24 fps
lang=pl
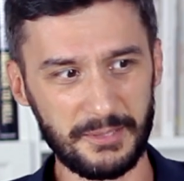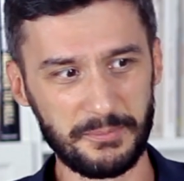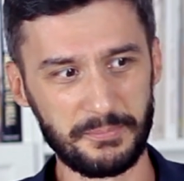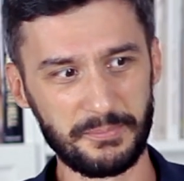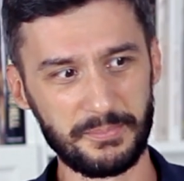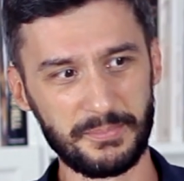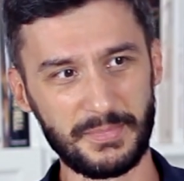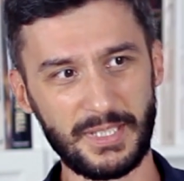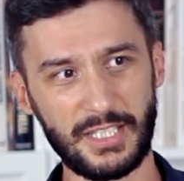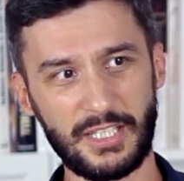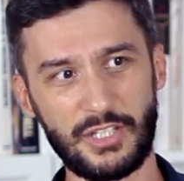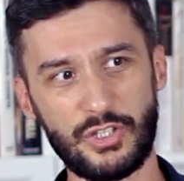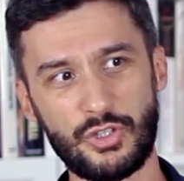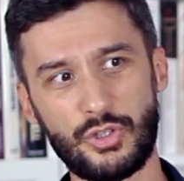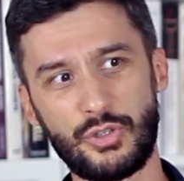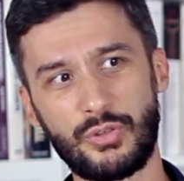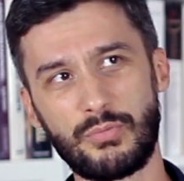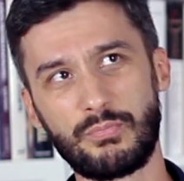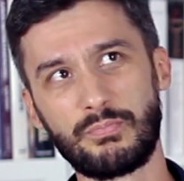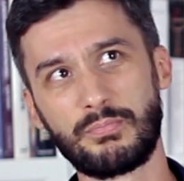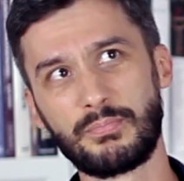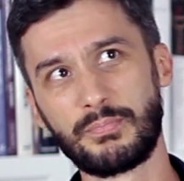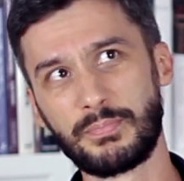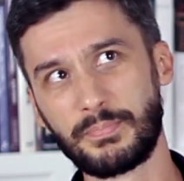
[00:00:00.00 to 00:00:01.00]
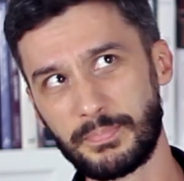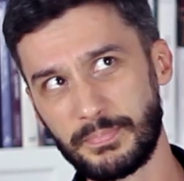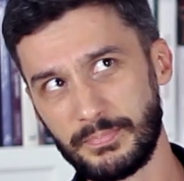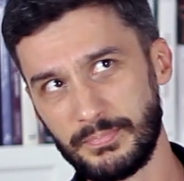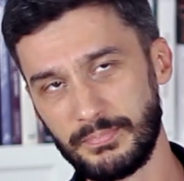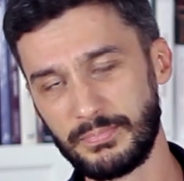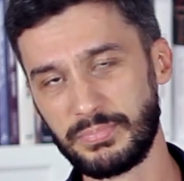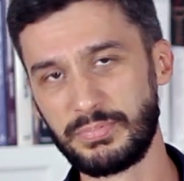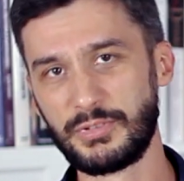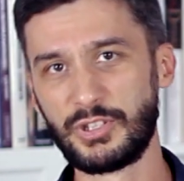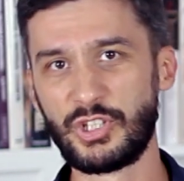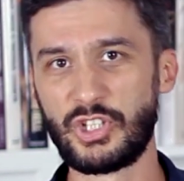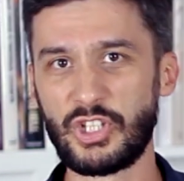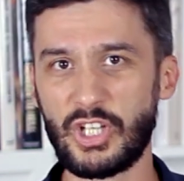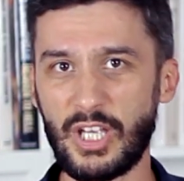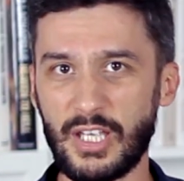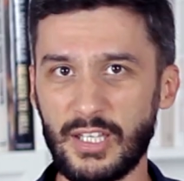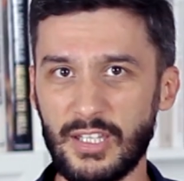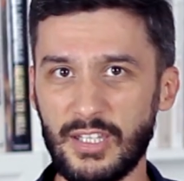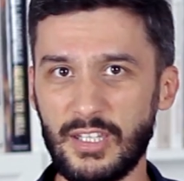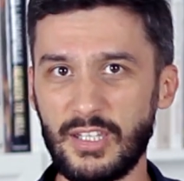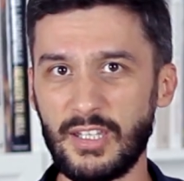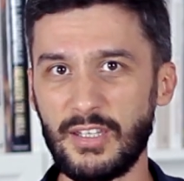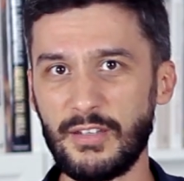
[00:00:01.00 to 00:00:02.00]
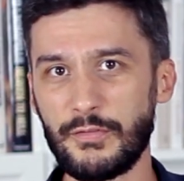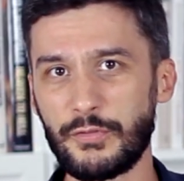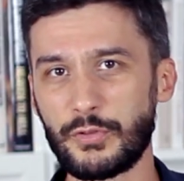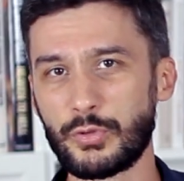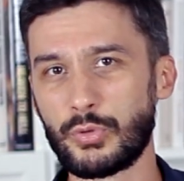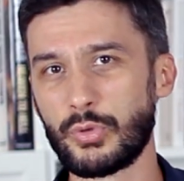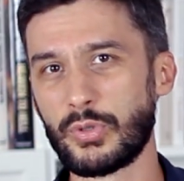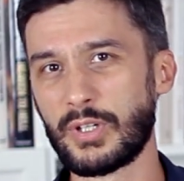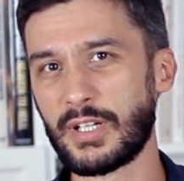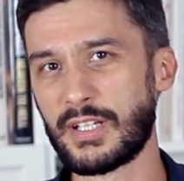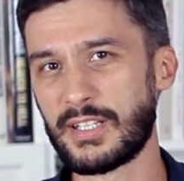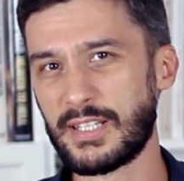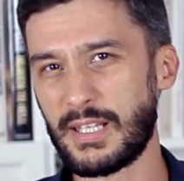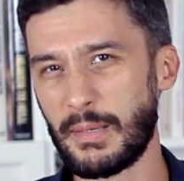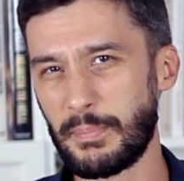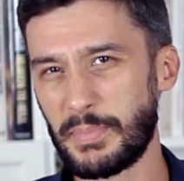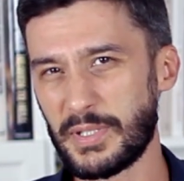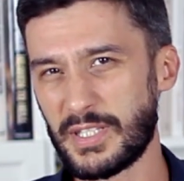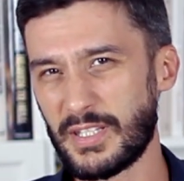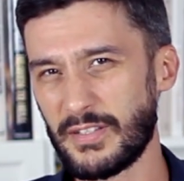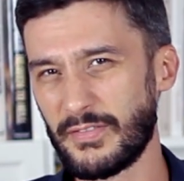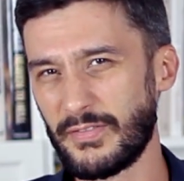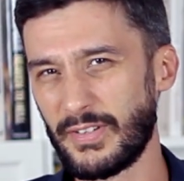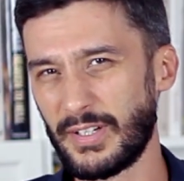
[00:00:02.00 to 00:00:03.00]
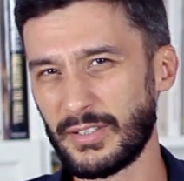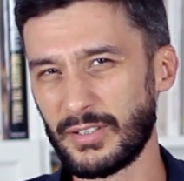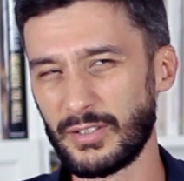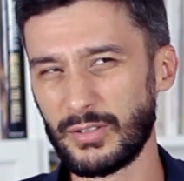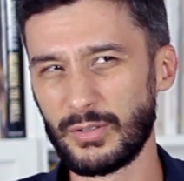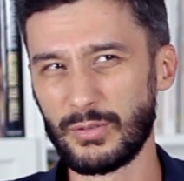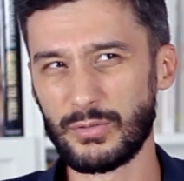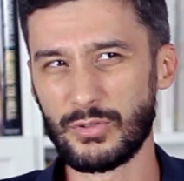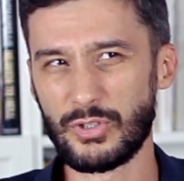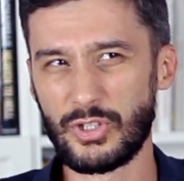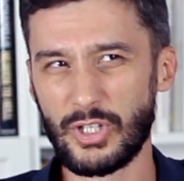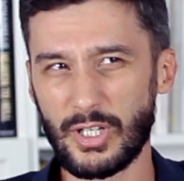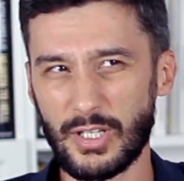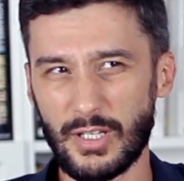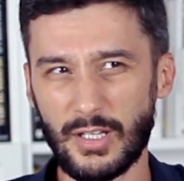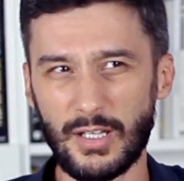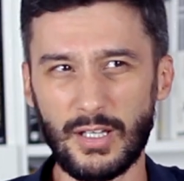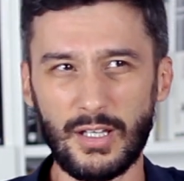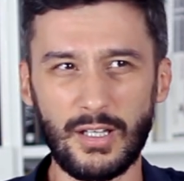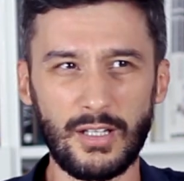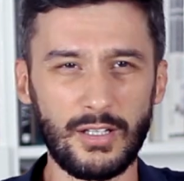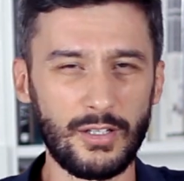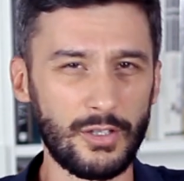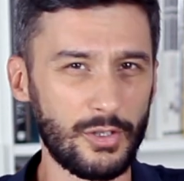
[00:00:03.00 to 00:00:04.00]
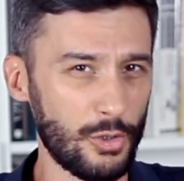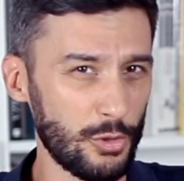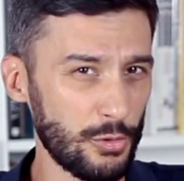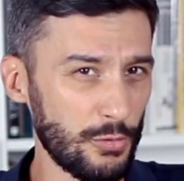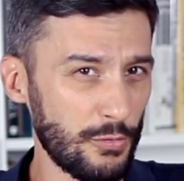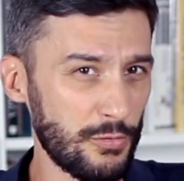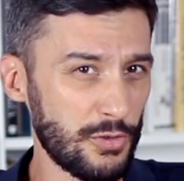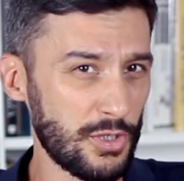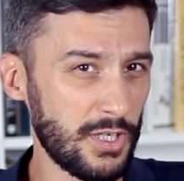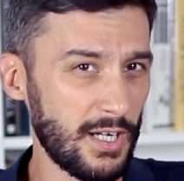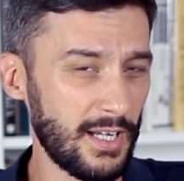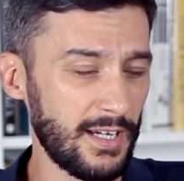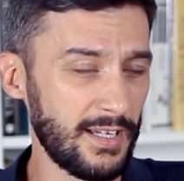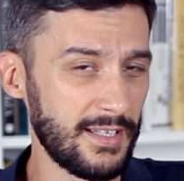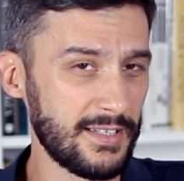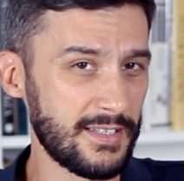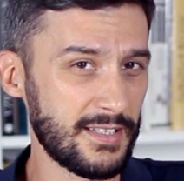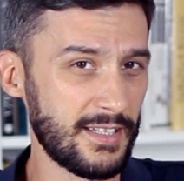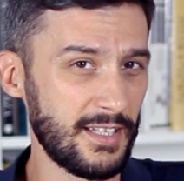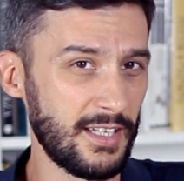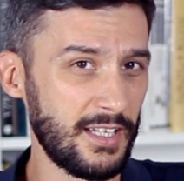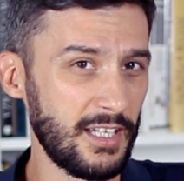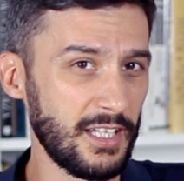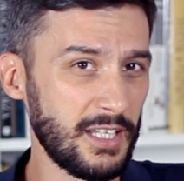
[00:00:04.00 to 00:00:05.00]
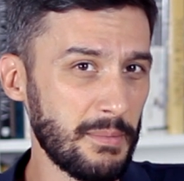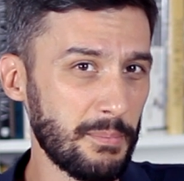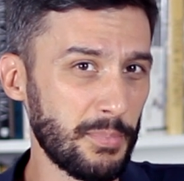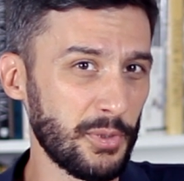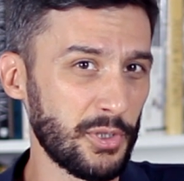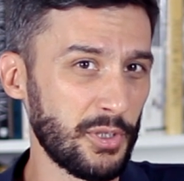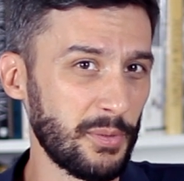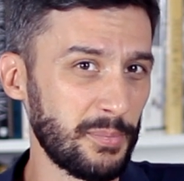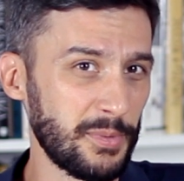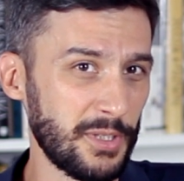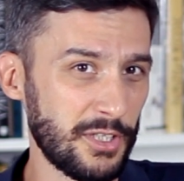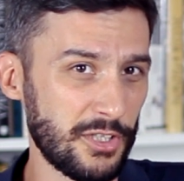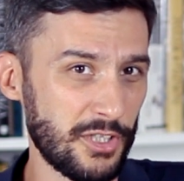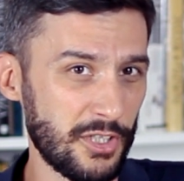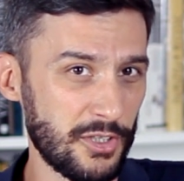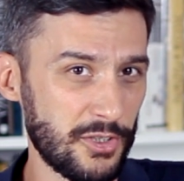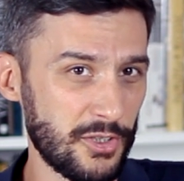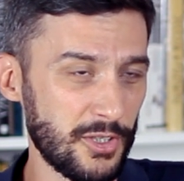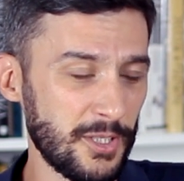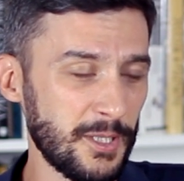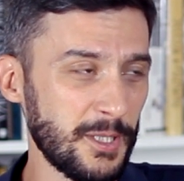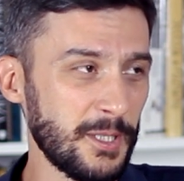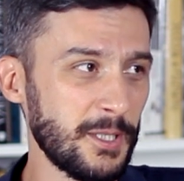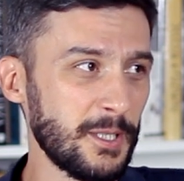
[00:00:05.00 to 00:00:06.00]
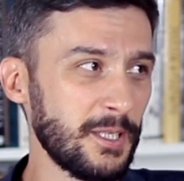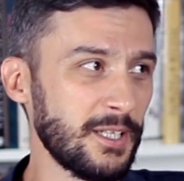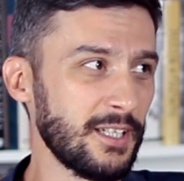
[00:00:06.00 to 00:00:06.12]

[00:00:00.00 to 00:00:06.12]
mm, jakieś księgi, w których zapisywano dzieje rodów szlacheckich i tym podobne rzeczy,